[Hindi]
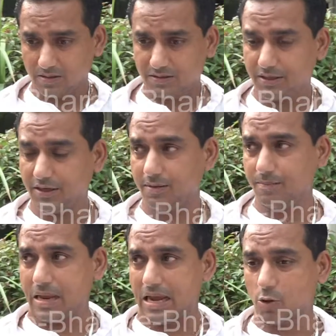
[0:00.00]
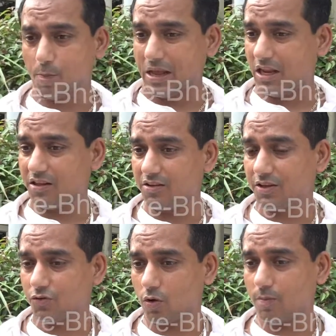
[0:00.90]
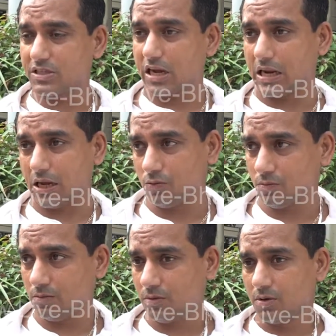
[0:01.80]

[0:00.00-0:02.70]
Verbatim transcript: जी मैं तो पहले दिन से शोर मचा रहा हूँ